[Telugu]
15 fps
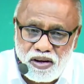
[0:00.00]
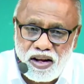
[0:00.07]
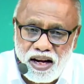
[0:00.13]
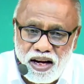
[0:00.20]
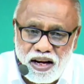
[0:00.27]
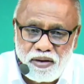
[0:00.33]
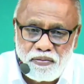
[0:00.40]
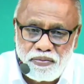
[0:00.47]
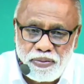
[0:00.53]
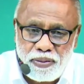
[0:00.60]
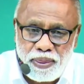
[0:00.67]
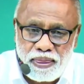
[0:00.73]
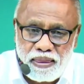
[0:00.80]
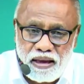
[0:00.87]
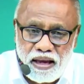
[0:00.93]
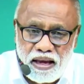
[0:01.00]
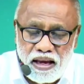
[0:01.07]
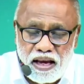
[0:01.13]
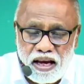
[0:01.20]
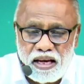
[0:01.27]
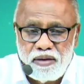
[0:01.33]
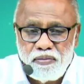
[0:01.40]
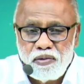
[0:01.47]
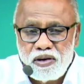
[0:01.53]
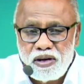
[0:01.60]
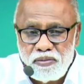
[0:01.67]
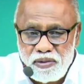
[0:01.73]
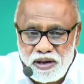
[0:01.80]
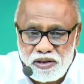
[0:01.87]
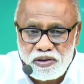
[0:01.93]
ఉండాలా ఆయన
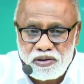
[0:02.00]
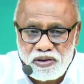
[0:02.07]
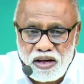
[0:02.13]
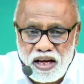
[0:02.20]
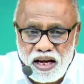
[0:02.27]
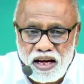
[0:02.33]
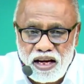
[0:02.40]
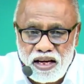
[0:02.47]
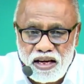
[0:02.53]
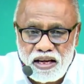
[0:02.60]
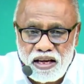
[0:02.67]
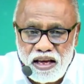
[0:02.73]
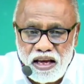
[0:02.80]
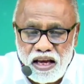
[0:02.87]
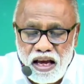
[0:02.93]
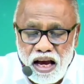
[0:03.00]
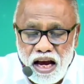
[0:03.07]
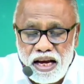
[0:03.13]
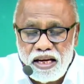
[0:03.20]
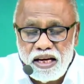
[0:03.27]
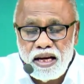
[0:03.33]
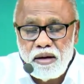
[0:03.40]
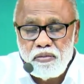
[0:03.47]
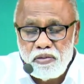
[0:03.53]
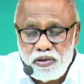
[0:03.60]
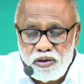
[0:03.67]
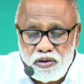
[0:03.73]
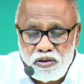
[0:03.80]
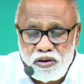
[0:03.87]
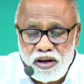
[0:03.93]
ముఖం నేను చూడాలా ఆయన నా
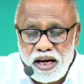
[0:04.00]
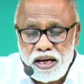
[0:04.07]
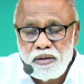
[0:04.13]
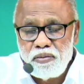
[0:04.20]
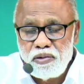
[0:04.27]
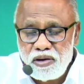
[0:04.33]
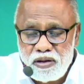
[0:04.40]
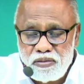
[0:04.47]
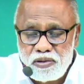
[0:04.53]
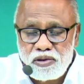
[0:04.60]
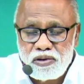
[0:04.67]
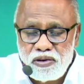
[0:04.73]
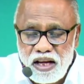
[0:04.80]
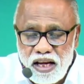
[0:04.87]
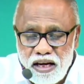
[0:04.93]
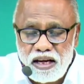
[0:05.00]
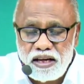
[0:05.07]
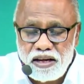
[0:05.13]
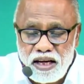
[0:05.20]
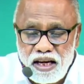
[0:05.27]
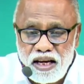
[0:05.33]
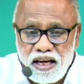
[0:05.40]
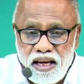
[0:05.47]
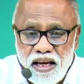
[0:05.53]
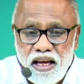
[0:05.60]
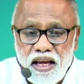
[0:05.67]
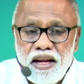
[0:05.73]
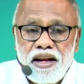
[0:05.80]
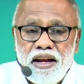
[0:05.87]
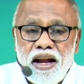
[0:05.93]
ముందుండి ఆయన ముఖం చూడాలంటే
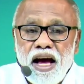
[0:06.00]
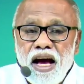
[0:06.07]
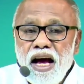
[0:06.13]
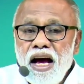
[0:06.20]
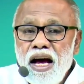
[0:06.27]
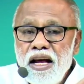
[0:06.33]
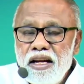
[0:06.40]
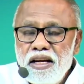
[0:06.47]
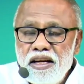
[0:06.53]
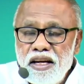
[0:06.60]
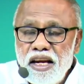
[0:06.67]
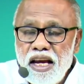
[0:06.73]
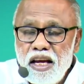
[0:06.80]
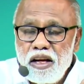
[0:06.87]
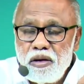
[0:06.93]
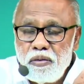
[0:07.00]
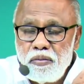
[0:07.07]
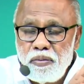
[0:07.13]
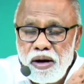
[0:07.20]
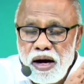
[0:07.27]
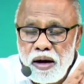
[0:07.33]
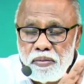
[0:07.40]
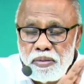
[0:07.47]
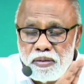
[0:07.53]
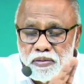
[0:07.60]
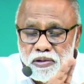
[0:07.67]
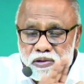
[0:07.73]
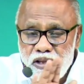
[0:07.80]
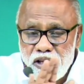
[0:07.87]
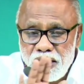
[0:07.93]
నా నేను
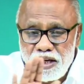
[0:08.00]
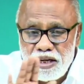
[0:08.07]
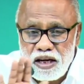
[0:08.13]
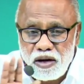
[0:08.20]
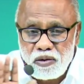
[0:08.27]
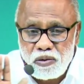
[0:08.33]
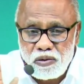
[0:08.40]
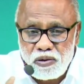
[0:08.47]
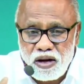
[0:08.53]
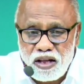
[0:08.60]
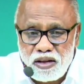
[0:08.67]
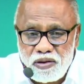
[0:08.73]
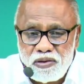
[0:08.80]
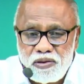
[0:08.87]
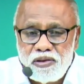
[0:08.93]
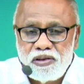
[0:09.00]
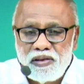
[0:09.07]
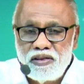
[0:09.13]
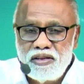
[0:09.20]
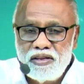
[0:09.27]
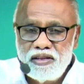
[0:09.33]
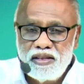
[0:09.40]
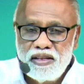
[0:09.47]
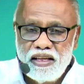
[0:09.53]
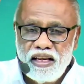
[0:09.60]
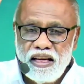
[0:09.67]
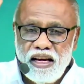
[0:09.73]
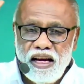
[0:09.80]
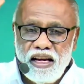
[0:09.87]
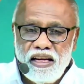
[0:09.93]
పాపము చెయ్యకూడదు
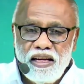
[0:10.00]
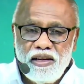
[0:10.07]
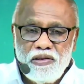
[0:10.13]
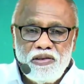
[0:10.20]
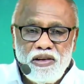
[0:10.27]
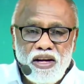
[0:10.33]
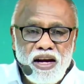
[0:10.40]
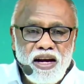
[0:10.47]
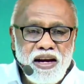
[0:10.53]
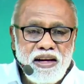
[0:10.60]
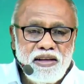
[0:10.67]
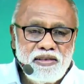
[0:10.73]
అలెలుయా